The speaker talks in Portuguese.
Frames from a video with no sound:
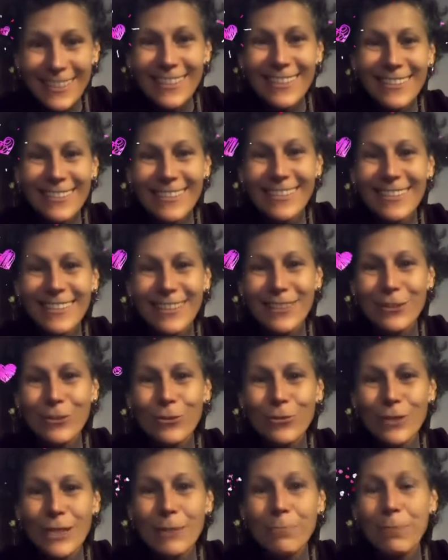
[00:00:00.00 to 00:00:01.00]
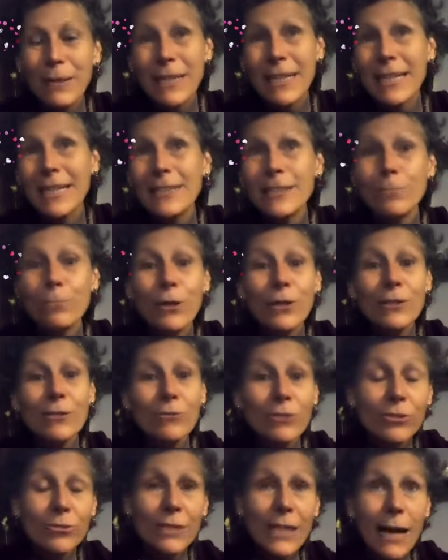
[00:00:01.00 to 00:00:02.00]
ensinando e para que eles
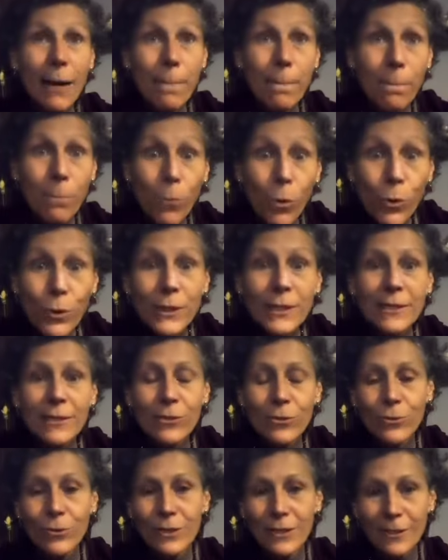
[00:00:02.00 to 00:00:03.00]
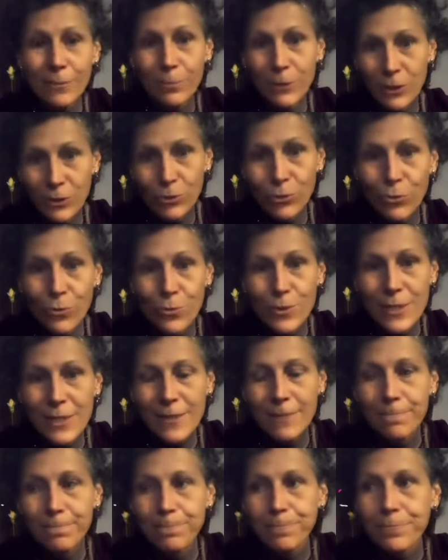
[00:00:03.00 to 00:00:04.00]
possam ajudar muitas outras
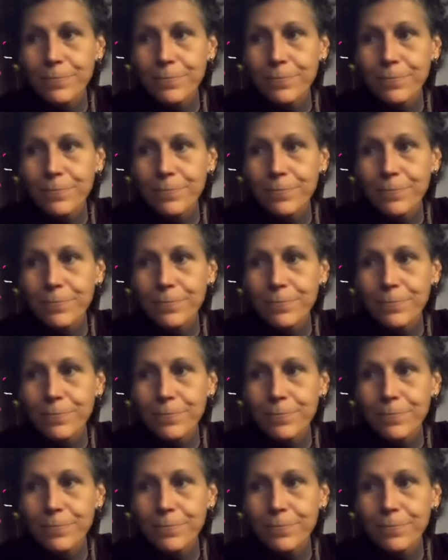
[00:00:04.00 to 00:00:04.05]
pessoas.